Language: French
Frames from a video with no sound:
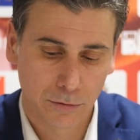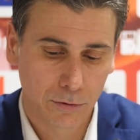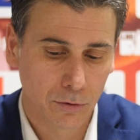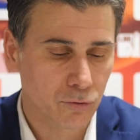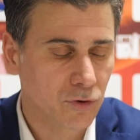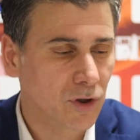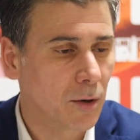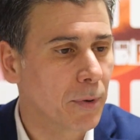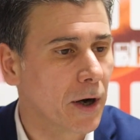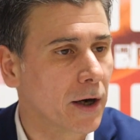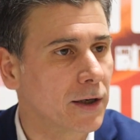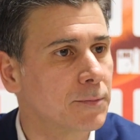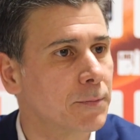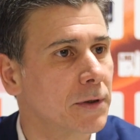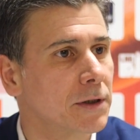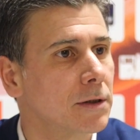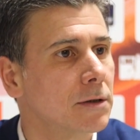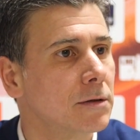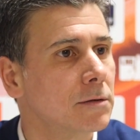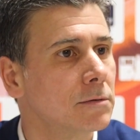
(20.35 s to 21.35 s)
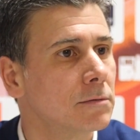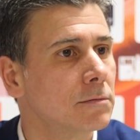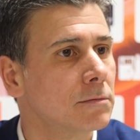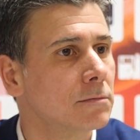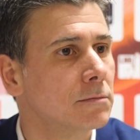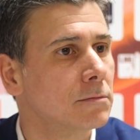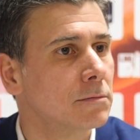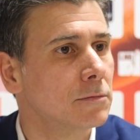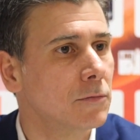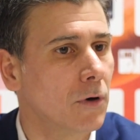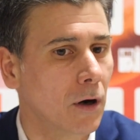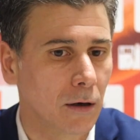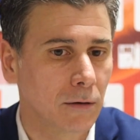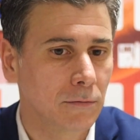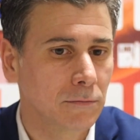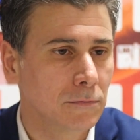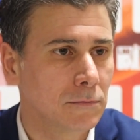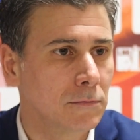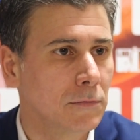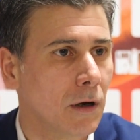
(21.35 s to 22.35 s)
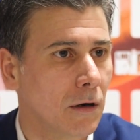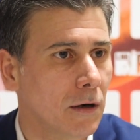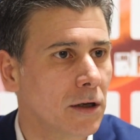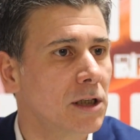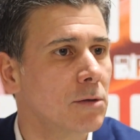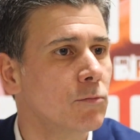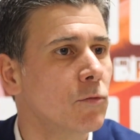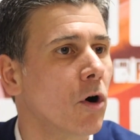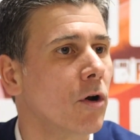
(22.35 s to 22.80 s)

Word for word: On ne nous a pas respectés. Voilà. L'équipe